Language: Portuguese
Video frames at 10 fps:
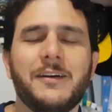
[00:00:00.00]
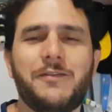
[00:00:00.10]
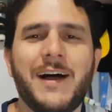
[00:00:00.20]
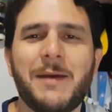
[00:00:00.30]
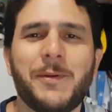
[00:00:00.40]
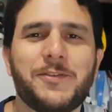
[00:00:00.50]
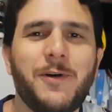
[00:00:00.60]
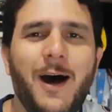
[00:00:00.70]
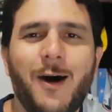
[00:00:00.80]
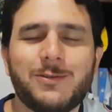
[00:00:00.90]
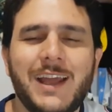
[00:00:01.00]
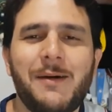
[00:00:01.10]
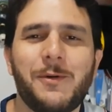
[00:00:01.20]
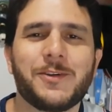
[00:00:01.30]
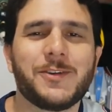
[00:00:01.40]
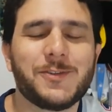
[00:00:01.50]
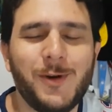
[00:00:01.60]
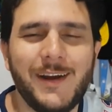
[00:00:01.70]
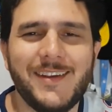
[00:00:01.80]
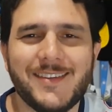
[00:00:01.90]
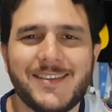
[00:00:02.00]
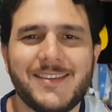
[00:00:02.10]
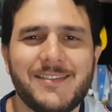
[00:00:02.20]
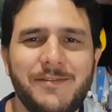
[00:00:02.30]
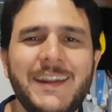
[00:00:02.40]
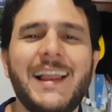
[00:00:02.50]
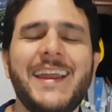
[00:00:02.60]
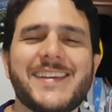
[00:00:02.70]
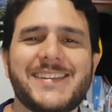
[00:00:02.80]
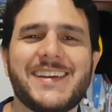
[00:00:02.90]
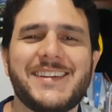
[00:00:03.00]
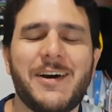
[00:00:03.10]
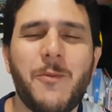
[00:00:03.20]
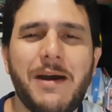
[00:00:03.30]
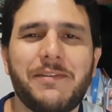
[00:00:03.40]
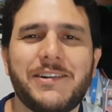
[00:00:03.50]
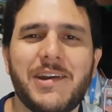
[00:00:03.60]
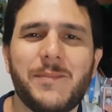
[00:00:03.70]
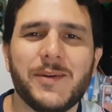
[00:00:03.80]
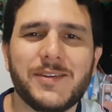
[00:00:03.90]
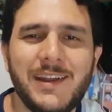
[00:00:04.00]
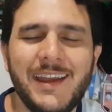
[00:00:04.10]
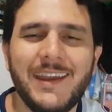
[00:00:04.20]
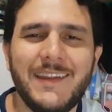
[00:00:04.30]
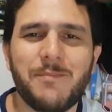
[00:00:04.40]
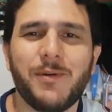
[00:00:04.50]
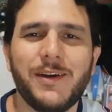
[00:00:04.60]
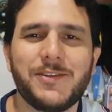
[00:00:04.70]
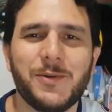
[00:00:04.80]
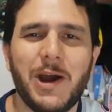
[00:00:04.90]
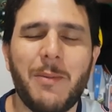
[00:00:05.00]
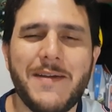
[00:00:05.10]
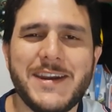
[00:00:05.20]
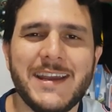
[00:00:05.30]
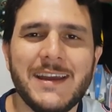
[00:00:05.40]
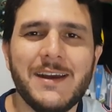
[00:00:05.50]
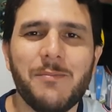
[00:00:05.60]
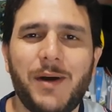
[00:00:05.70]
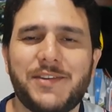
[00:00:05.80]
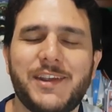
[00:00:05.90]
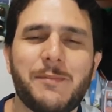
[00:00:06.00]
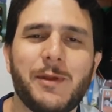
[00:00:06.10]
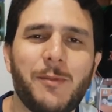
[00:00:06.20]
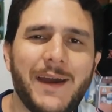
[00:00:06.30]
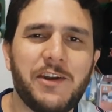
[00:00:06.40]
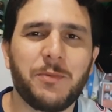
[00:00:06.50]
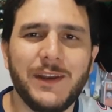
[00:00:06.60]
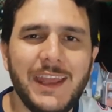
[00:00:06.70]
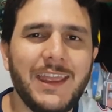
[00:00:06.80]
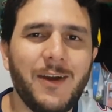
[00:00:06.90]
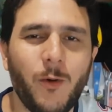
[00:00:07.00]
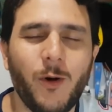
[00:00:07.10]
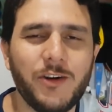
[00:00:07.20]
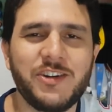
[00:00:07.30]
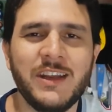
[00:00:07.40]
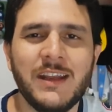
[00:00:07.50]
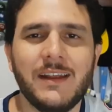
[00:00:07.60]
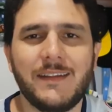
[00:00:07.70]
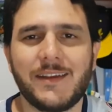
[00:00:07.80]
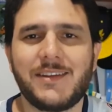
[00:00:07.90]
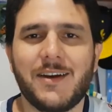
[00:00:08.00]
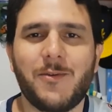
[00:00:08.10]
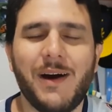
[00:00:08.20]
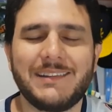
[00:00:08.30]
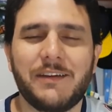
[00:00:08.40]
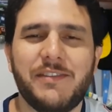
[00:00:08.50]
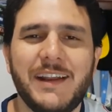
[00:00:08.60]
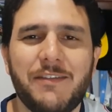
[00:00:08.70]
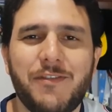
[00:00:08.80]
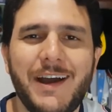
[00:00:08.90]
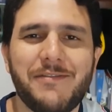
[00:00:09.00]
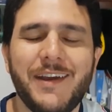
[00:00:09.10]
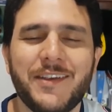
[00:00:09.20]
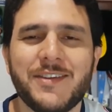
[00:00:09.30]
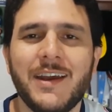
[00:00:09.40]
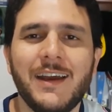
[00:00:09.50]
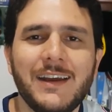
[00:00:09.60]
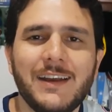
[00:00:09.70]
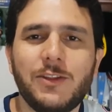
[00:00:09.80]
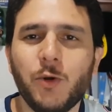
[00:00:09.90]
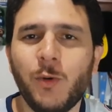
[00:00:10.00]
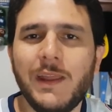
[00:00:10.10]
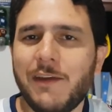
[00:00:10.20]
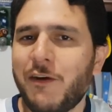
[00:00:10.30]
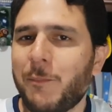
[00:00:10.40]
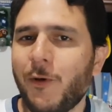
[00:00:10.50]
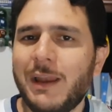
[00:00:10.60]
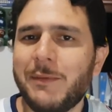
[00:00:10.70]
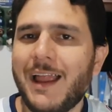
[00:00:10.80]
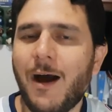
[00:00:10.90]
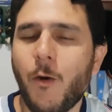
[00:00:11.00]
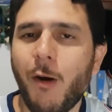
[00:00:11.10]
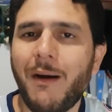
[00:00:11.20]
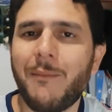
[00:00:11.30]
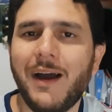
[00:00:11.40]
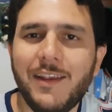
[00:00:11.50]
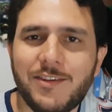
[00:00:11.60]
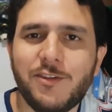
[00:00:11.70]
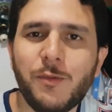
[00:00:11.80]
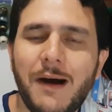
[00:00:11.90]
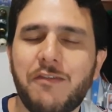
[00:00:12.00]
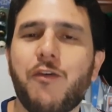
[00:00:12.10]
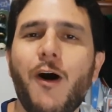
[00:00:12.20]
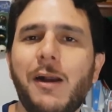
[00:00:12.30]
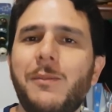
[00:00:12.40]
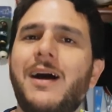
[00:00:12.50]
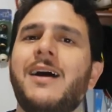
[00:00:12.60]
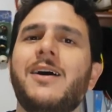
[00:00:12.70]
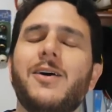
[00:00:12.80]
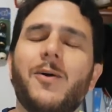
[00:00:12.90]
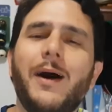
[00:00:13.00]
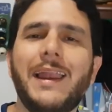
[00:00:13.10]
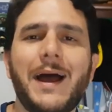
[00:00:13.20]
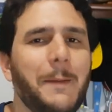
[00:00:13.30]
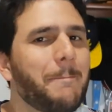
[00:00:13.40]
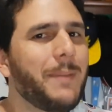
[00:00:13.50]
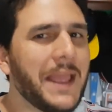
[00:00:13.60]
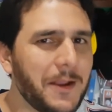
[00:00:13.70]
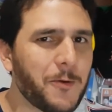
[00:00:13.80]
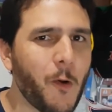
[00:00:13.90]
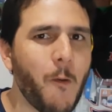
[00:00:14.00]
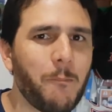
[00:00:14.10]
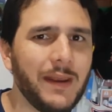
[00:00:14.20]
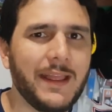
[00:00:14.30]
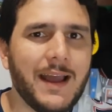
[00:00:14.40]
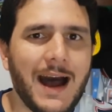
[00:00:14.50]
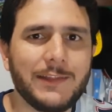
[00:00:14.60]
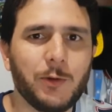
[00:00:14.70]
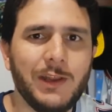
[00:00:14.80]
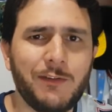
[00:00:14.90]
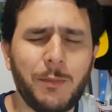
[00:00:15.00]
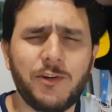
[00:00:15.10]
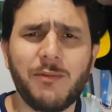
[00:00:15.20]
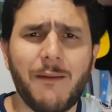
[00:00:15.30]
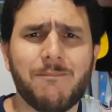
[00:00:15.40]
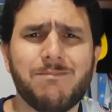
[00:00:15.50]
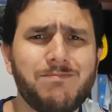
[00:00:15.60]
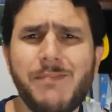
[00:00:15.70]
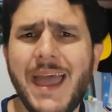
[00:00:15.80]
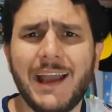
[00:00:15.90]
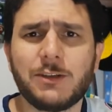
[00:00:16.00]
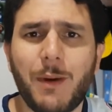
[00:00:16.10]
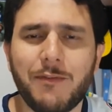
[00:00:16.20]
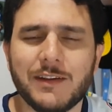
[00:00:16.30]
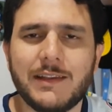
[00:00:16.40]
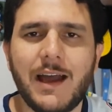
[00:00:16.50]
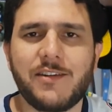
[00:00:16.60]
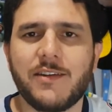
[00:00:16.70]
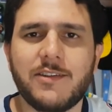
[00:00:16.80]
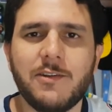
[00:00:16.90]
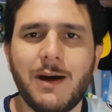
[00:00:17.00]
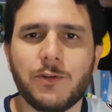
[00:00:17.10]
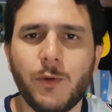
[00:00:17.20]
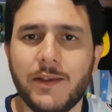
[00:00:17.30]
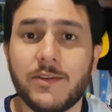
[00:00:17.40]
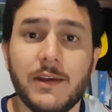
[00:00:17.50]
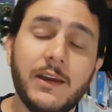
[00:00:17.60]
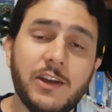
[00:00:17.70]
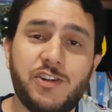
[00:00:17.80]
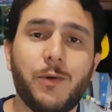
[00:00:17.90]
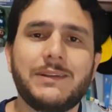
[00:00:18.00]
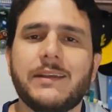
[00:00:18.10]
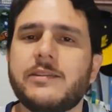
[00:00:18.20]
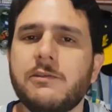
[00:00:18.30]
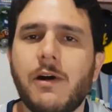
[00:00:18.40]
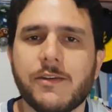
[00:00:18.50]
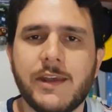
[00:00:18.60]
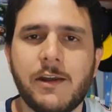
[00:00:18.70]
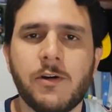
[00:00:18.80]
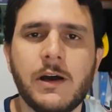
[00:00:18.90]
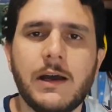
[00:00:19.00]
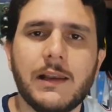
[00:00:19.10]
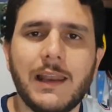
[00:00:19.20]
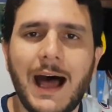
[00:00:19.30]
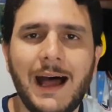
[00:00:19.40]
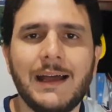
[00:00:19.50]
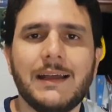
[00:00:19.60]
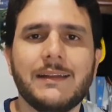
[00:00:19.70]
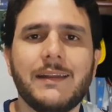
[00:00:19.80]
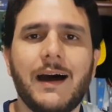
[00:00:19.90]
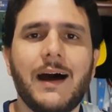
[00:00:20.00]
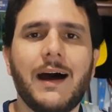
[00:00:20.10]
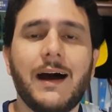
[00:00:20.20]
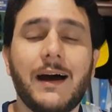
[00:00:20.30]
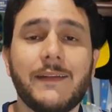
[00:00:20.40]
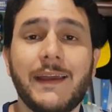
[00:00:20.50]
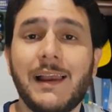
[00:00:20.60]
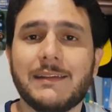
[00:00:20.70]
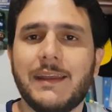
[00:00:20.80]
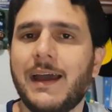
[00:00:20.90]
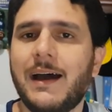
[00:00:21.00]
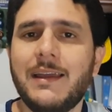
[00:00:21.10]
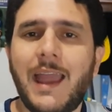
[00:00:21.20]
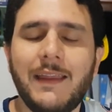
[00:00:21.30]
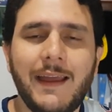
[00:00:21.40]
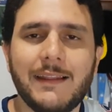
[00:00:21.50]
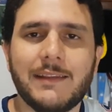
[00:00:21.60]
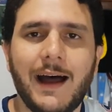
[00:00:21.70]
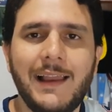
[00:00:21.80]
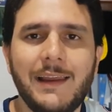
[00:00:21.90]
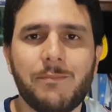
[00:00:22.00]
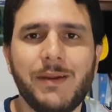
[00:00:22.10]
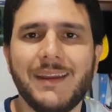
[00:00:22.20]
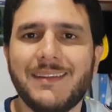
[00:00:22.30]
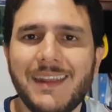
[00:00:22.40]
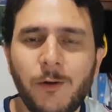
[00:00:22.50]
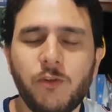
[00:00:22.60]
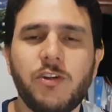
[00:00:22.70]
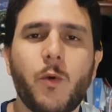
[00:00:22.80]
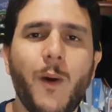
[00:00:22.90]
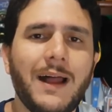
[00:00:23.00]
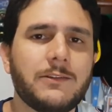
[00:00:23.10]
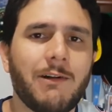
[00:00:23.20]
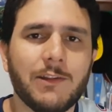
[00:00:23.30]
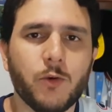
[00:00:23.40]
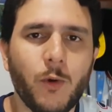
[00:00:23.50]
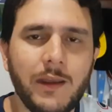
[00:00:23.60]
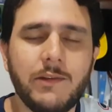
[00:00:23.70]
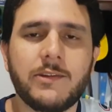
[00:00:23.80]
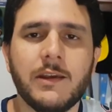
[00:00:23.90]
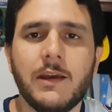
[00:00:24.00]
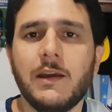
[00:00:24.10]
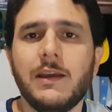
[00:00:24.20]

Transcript: Fala pessoal, temos os dois finalistas da UEFA Champions League, depois do Real Madrid passar pelo Bayern de Munique. Hoje, nesta quarta-feira, foi a vez do Liverpool eliminar a Roma, mas de uma forma, olha, bem complicada. O Liverpool tinha uma mega de uma vantagem, 5 a 2 chegou até 5 a 0 lá na, na Inglaterra e aí na Itália perdeu de 4 a 2